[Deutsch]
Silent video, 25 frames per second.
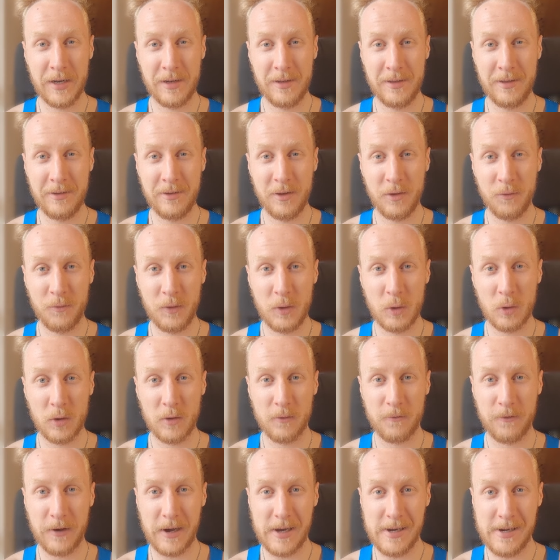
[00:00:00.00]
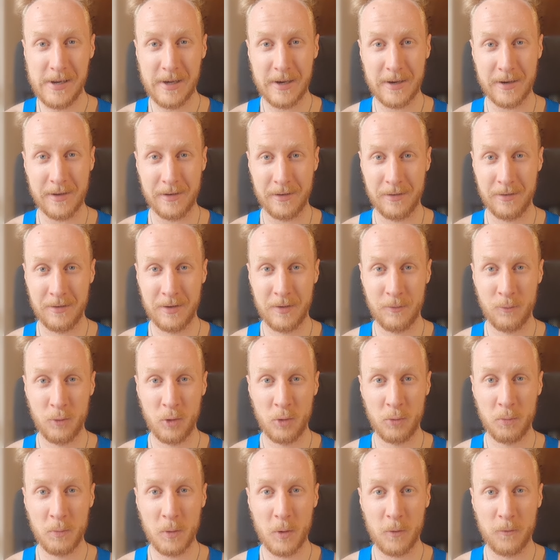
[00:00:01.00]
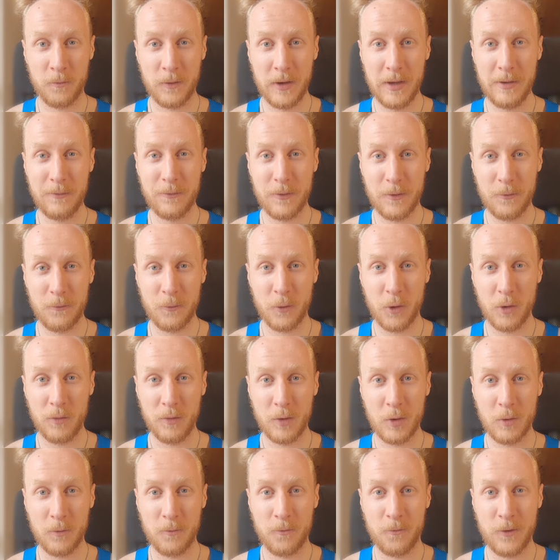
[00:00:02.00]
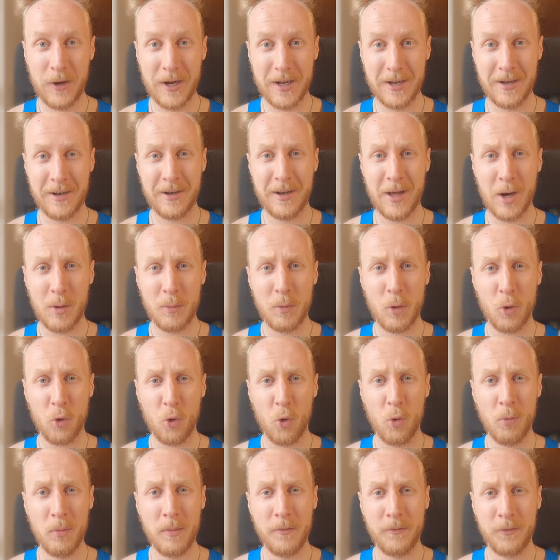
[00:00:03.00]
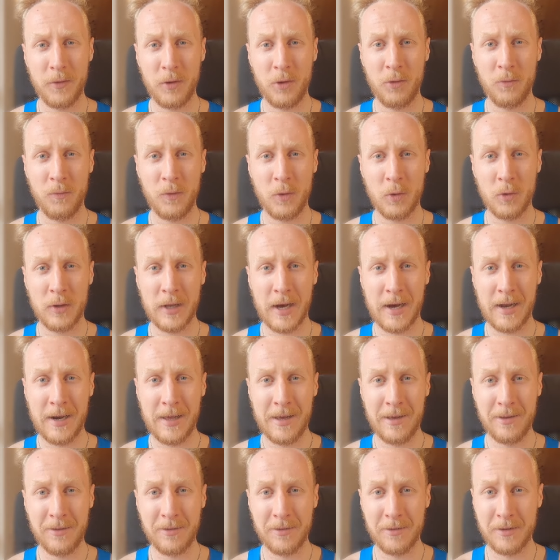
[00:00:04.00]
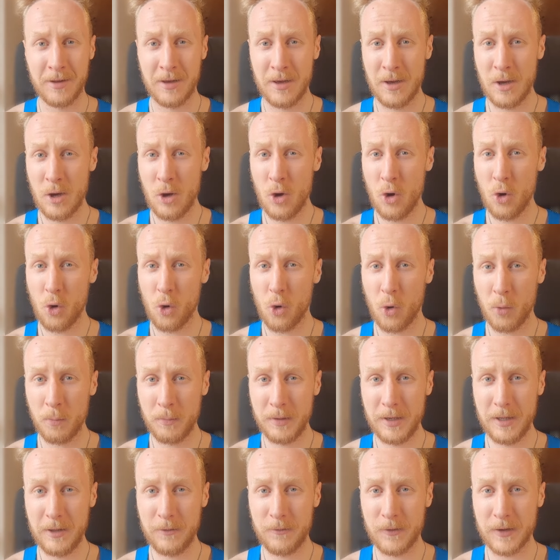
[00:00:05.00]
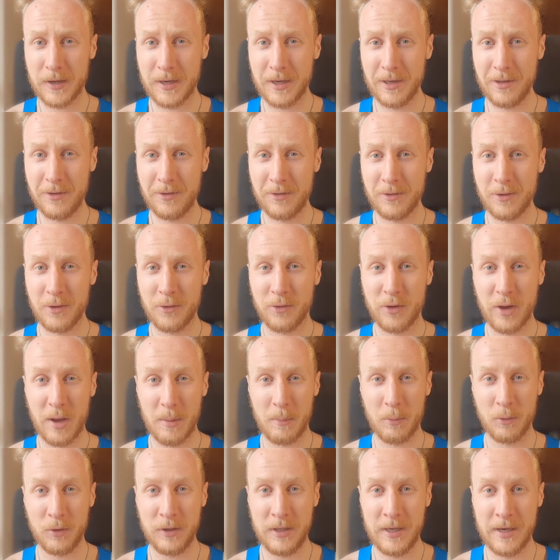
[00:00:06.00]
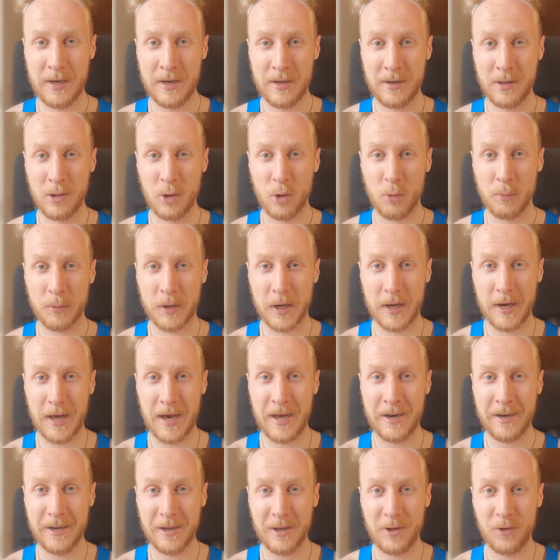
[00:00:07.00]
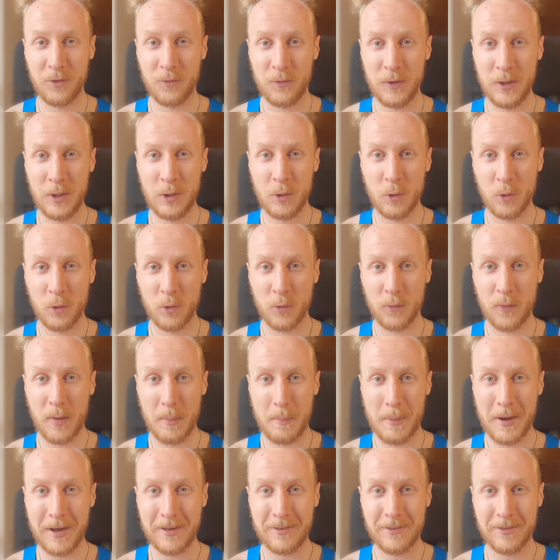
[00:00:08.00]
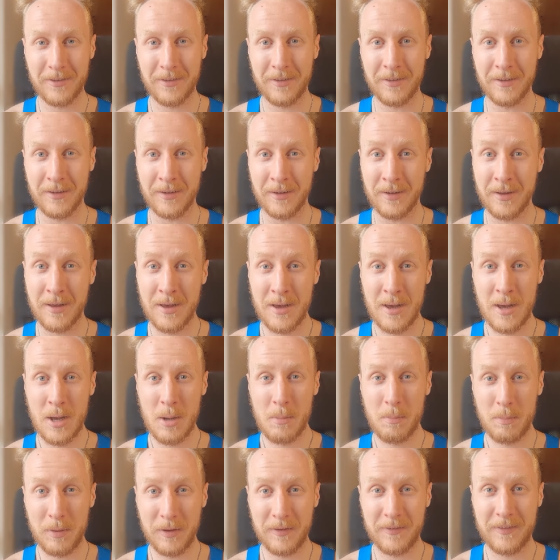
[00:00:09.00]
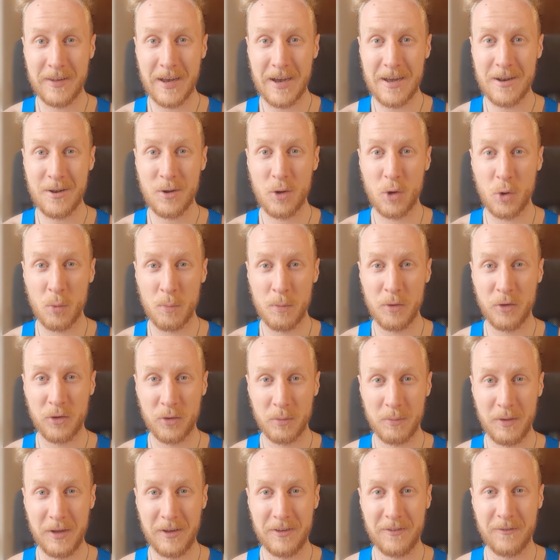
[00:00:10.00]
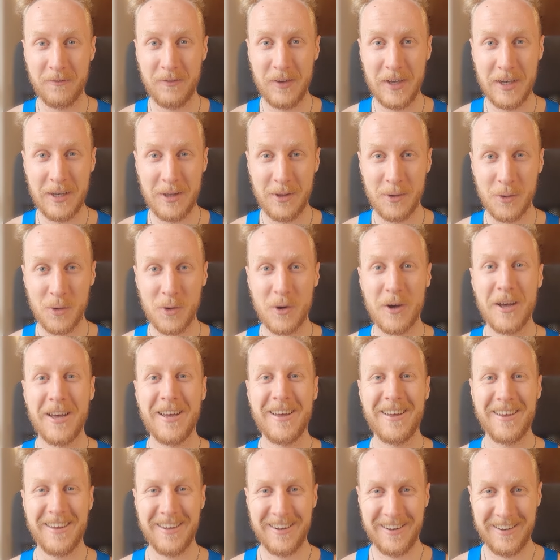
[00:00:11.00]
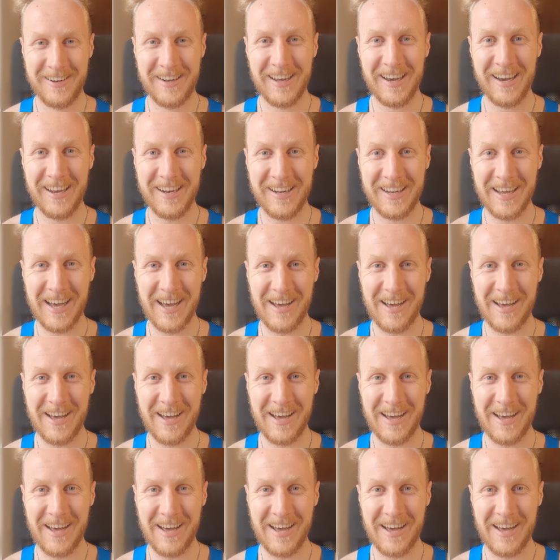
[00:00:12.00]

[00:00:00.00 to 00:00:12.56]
wenn dir dieses Video gefallen hat, dann würde es mir auf jeden Fall freuen, wenn du einen fetten Daumen nach oben auf diesem Video da lässt und nicht vergisst zu abonnieren, um kein anderes Video zu verpassen. Bis dann und bis zum nächsten Video, dein